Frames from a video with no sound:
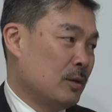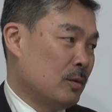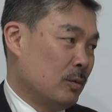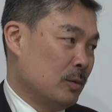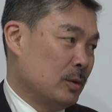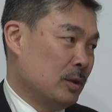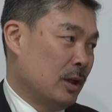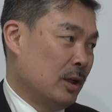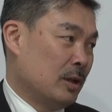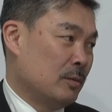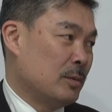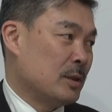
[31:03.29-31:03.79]
挙
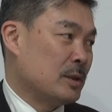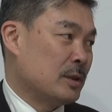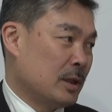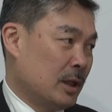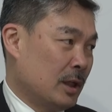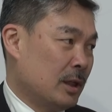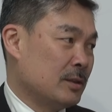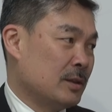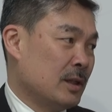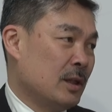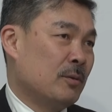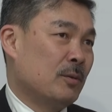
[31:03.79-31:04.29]
になりますか
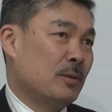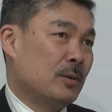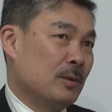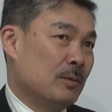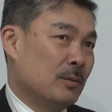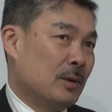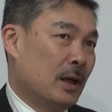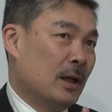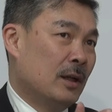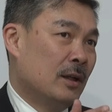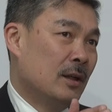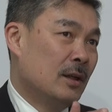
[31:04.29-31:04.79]
ら最後ってい
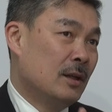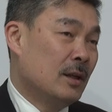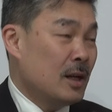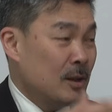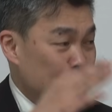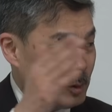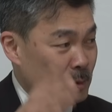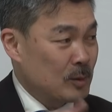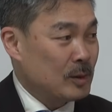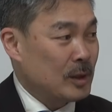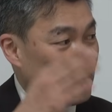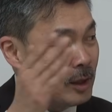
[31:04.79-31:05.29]
うか
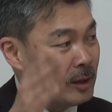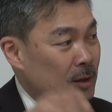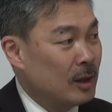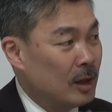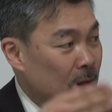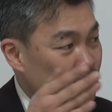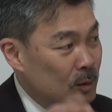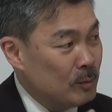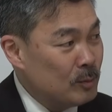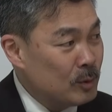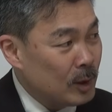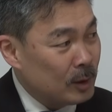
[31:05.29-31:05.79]
ラスト3
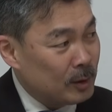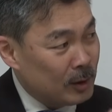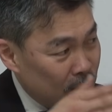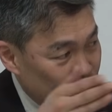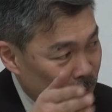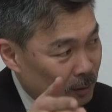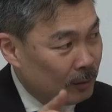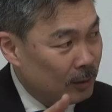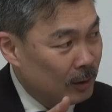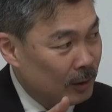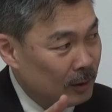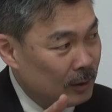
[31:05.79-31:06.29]
年に向けて
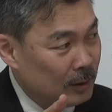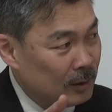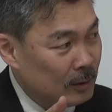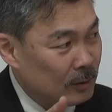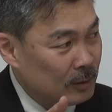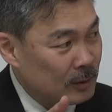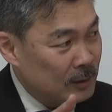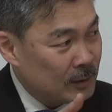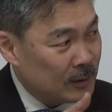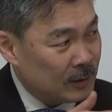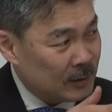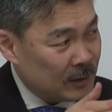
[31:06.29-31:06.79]
の、
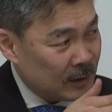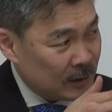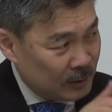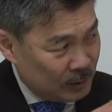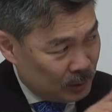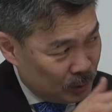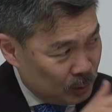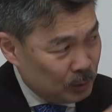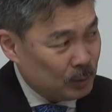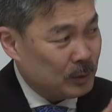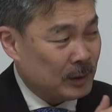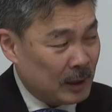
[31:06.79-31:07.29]
ね、
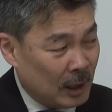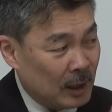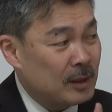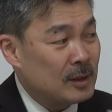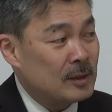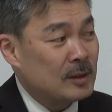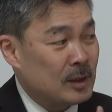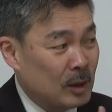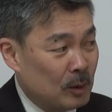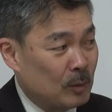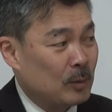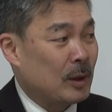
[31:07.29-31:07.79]
参議
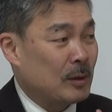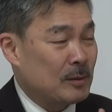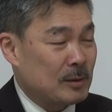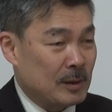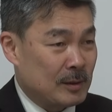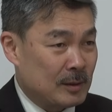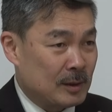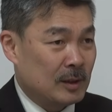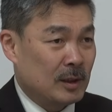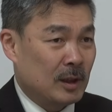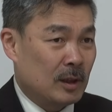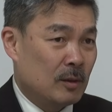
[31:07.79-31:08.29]
院選挙になるじゃない
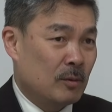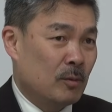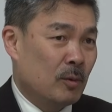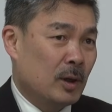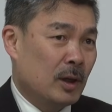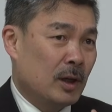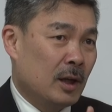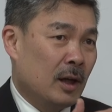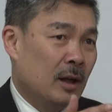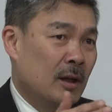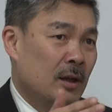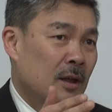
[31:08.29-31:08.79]
ですか。だからこ
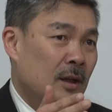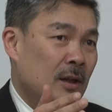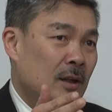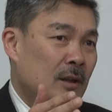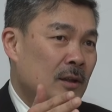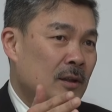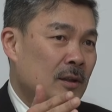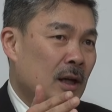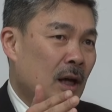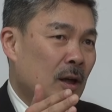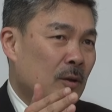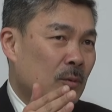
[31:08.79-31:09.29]
れから、
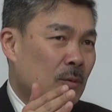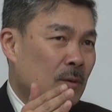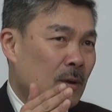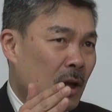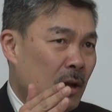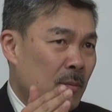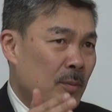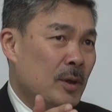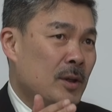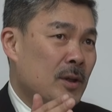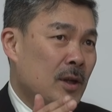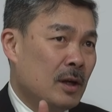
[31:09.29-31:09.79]
あの
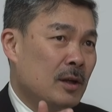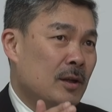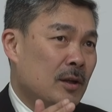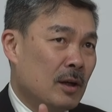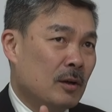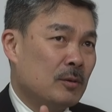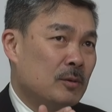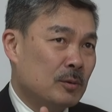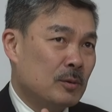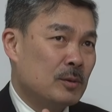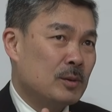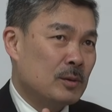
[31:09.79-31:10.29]
安倍内
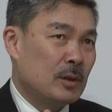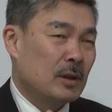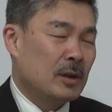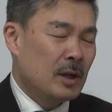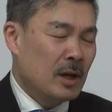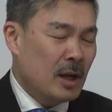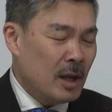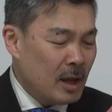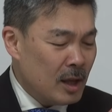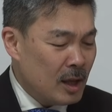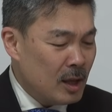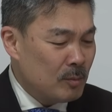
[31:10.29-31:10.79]
閣としては
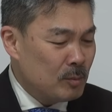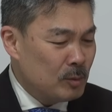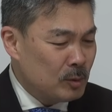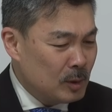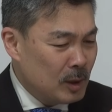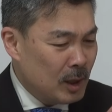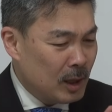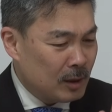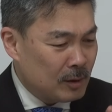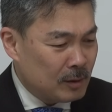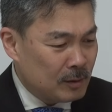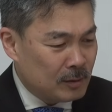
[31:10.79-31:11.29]

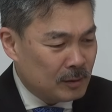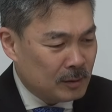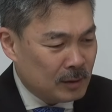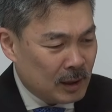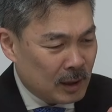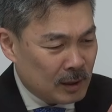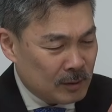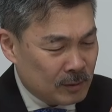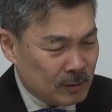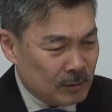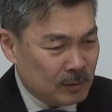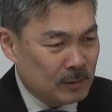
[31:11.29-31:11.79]
レームダック
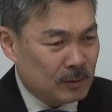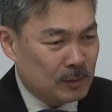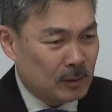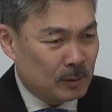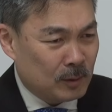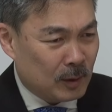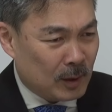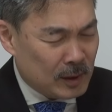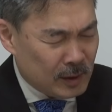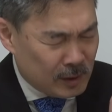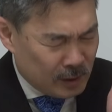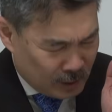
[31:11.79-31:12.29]
化するこ
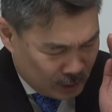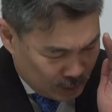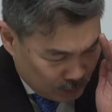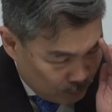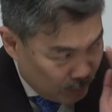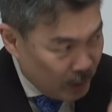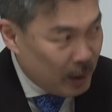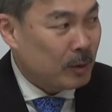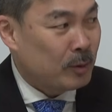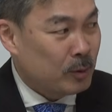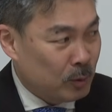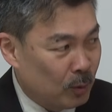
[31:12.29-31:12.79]
とが一
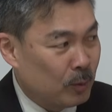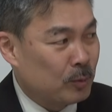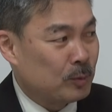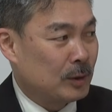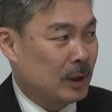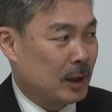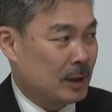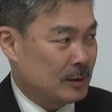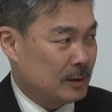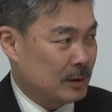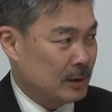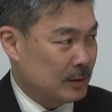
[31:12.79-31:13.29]
番恐怖
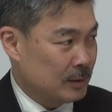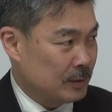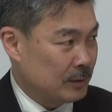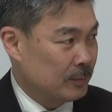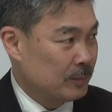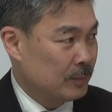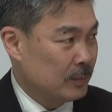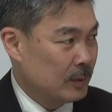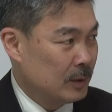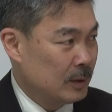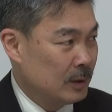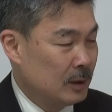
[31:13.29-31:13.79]
なはずなんですよ。
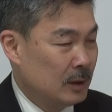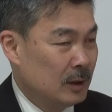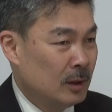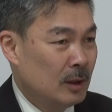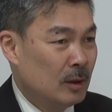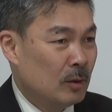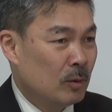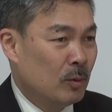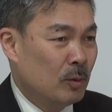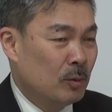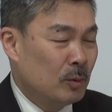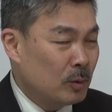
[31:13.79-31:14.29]

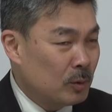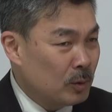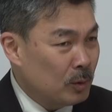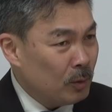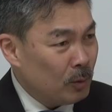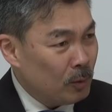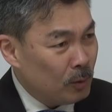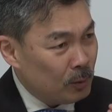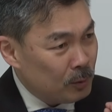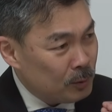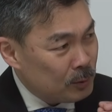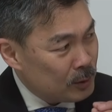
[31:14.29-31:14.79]
この
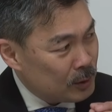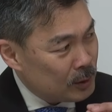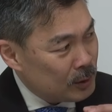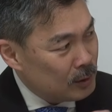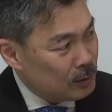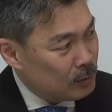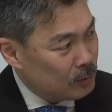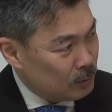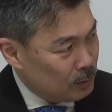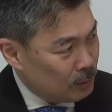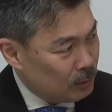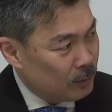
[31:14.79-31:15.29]
恐怖
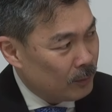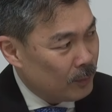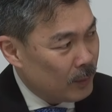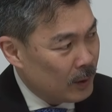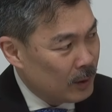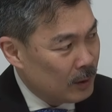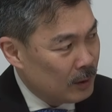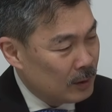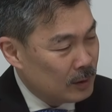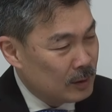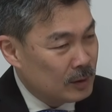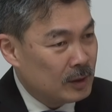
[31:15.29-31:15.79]
心と
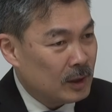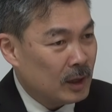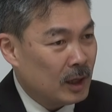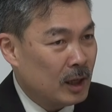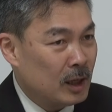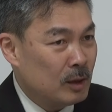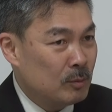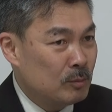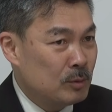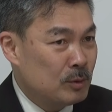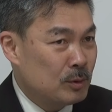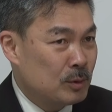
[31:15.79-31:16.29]

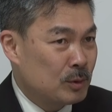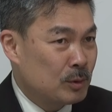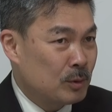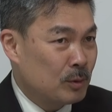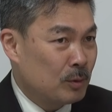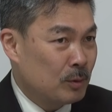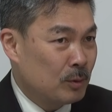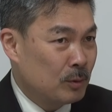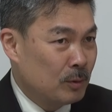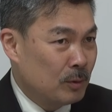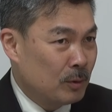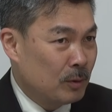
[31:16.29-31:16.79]
財務
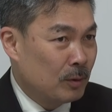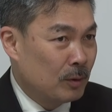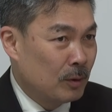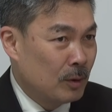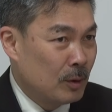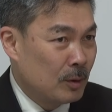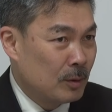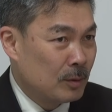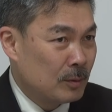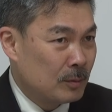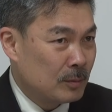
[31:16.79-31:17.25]
省の